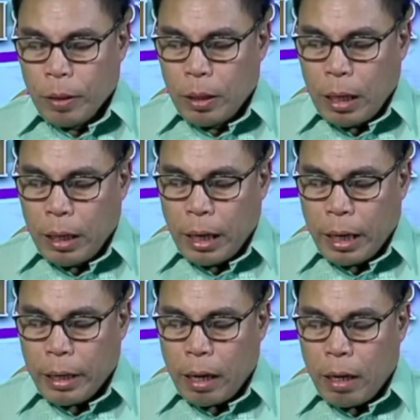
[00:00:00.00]

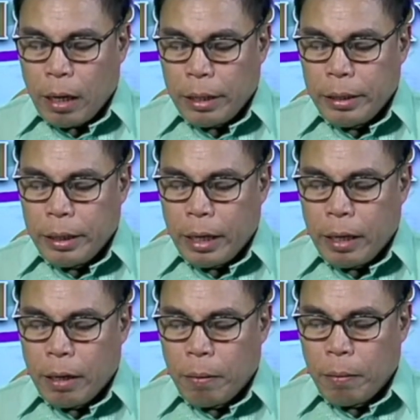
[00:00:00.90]
nangyari ang
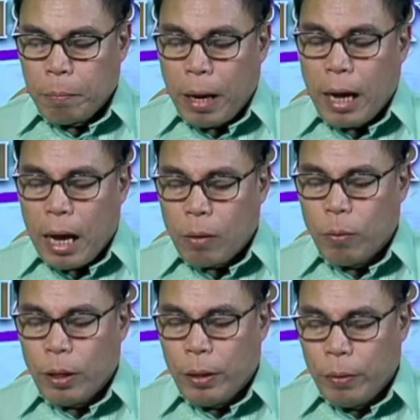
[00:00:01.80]
kanyang
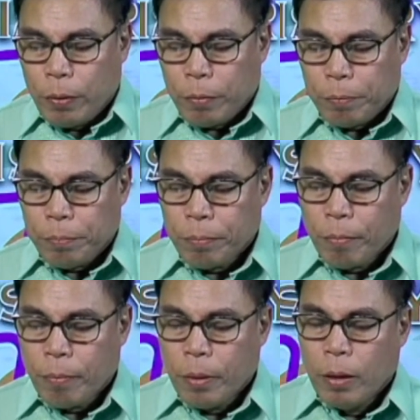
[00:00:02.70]
pangakong iyon.
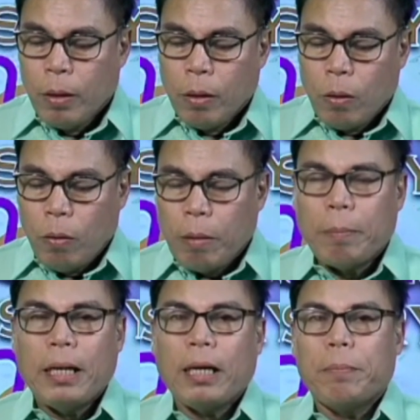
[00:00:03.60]
Kung
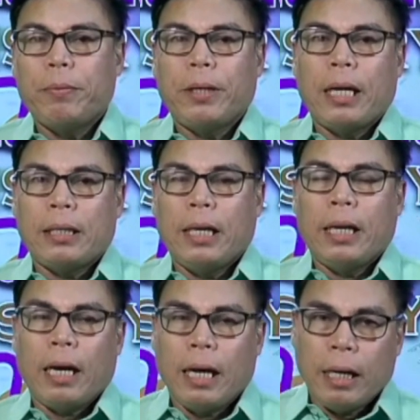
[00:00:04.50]
babalikan po natin
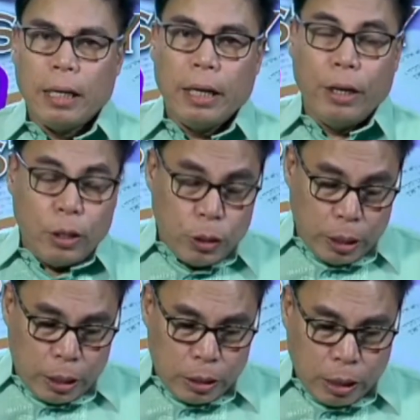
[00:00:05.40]
ang
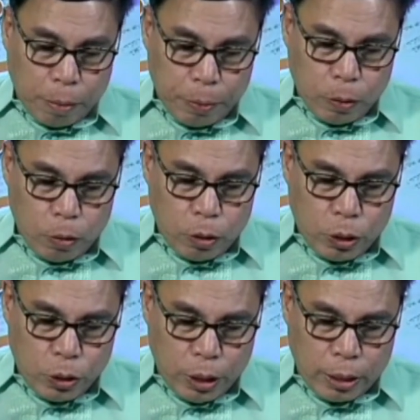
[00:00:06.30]
Hinesis sa Kapitulo
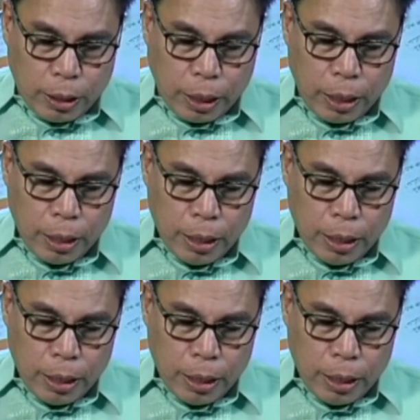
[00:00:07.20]
17,